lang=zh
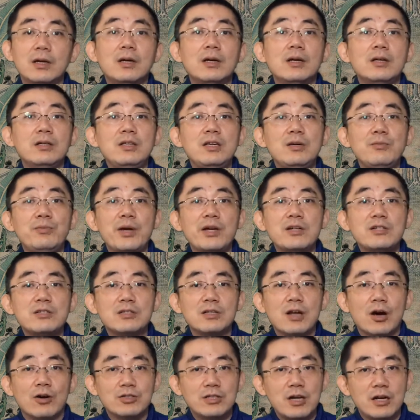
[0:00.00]
一边是
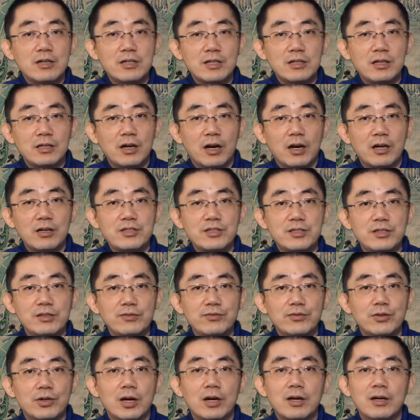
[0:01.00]
老丈人和儿媳
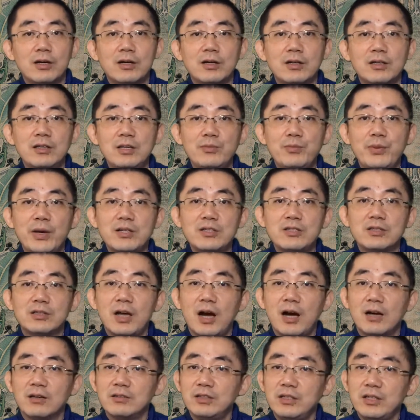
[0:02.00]
妇，一边是
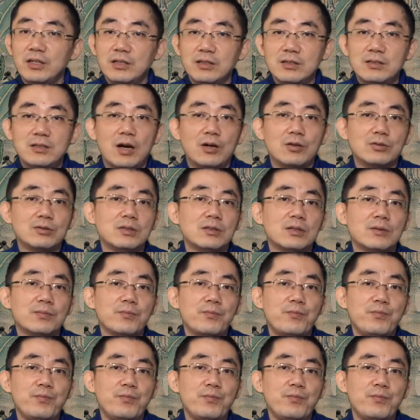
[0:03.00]
堂弟和嫂子，